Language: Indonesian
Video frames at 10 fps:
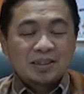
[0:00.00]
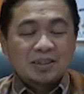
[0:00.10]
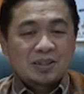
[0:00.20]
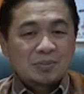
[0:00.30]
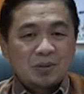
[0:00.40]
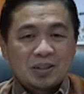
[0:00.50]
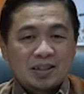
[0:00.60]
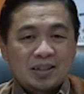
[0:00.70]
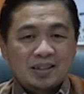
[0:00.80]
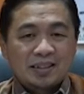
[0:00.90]

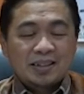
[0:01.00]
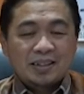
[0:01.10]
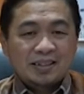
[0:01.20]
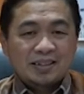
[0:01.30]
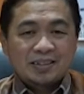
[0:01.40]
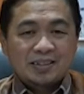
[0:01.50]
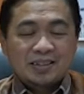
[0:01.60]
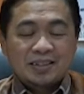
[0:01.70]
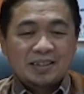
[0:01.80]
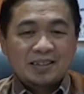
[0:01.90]
Semoga RRI
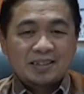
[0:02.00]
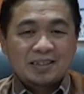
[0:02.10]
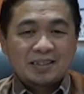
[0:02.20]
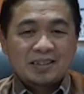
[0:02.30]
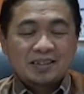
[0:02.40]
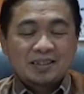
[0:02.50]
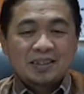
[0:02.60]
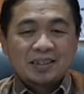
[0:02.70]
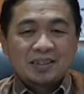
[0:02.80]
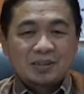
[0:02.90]
senantiasa
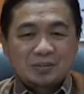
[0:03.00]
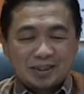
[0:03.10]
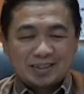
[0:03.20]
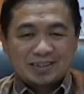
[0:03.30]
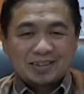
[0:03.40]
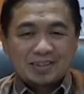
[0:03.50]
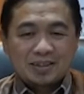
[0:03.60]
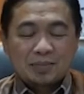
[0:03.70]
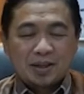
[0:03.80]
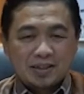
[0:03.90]
sukses.
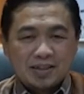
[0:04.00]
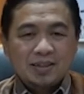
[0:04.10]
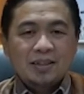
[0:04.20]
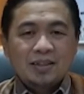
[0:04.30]
Terima kasih.